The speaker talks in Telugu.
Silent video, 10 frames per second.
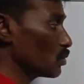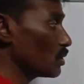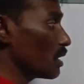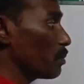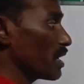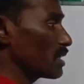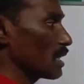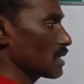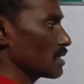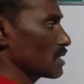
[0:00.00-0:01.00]
టోటల్
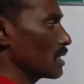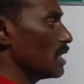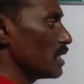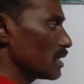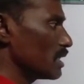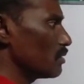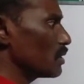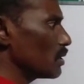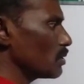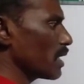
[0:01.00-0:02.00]
బాండెడ్ ఎలక్ట్రాన్స్
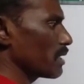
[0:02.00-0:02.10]
దీనివి రెండు